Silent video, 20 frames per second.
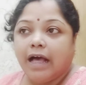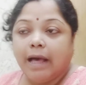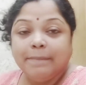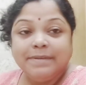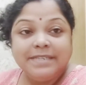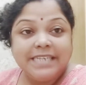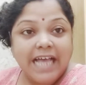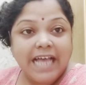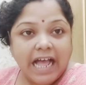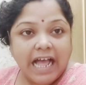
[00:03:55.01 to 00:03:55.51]

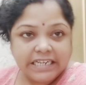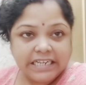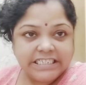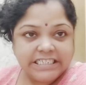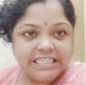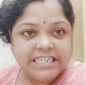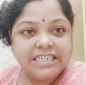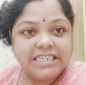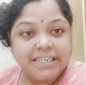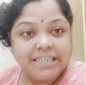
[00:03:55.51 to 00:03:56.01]
আমি যে
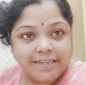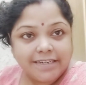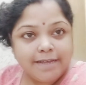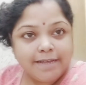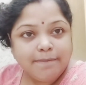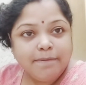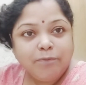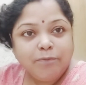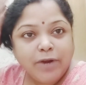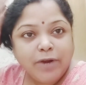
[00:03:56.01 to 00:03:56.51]
আসিনি সেটাই
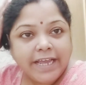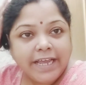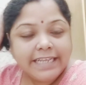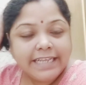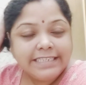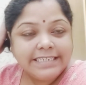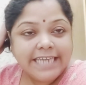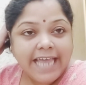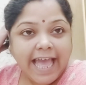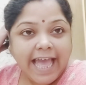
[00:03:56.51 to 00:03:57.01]
আমি ভুলে
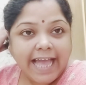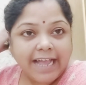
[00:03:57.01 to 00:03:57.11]
গেছি